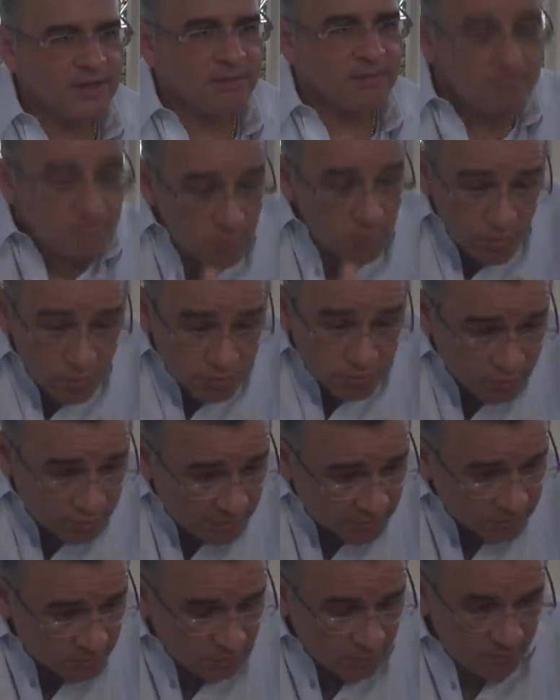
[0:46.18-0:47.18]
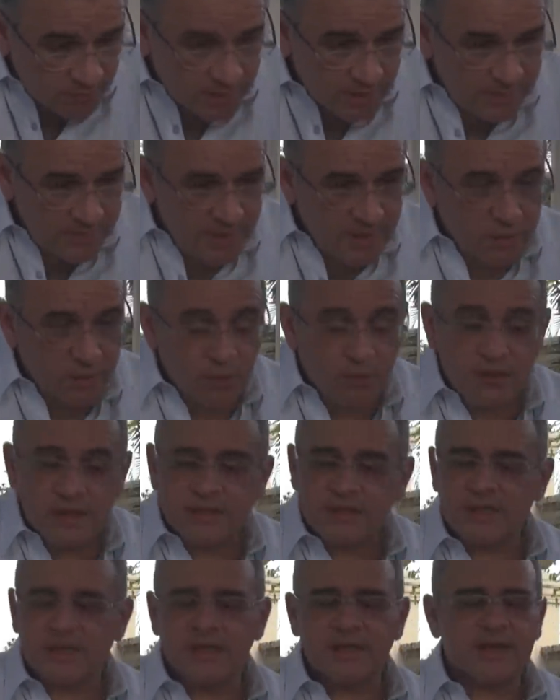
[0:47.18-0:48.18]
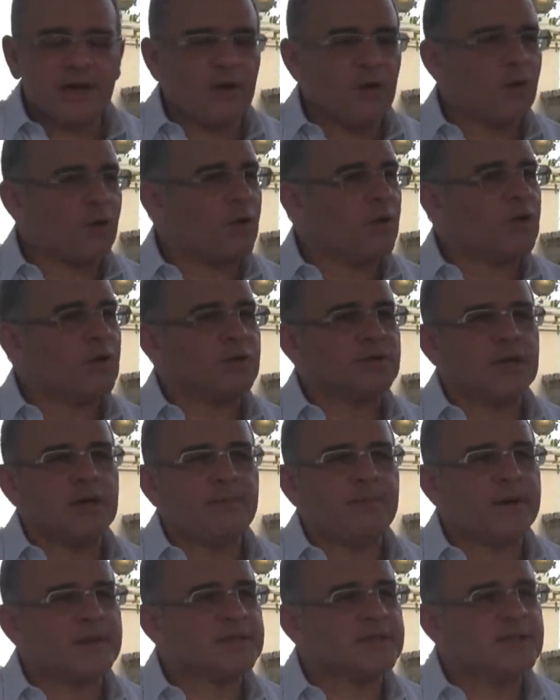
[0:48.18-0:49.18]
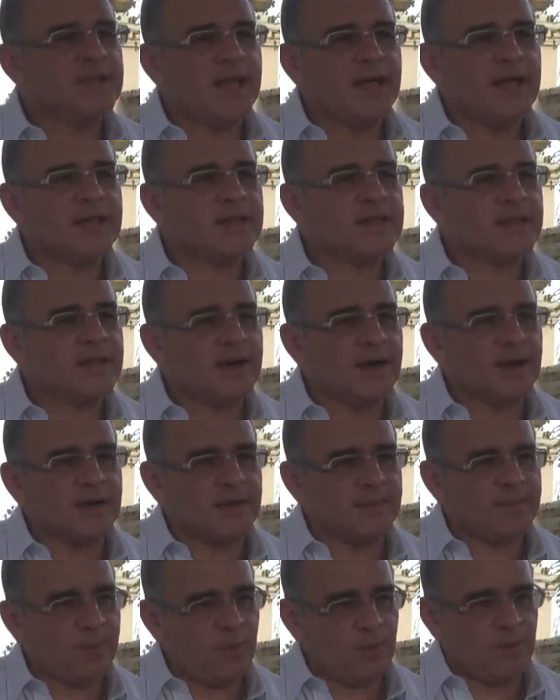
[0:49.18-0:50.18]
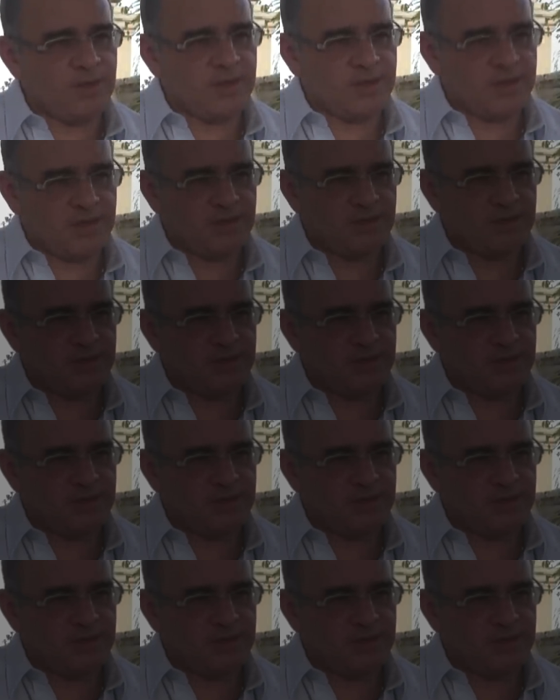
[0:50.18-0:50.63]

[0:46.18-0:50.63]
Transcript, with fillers: Muchos de esos nombramientos ni siquiera los conoce el presidente de la República.